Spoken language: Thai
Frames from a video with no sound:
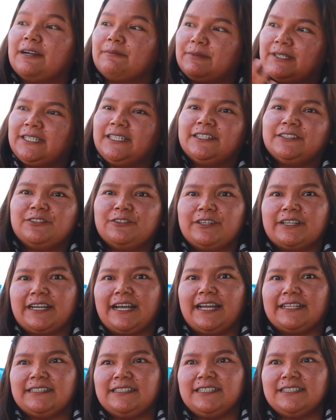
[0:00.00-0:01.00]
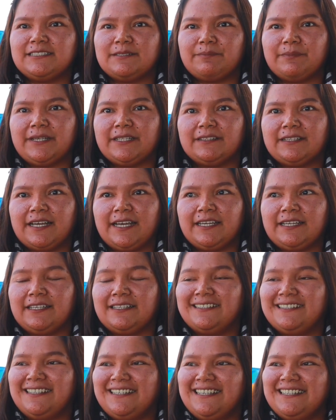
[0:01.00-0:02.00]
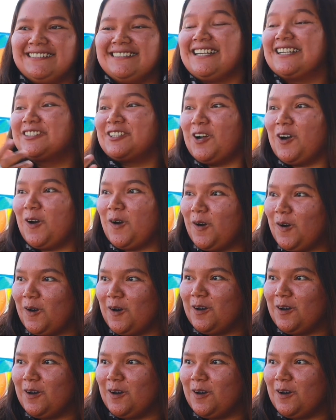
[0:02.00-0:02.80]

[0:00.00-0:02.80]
กลับคืนโดยการที่จะเป็นให้แจกทอ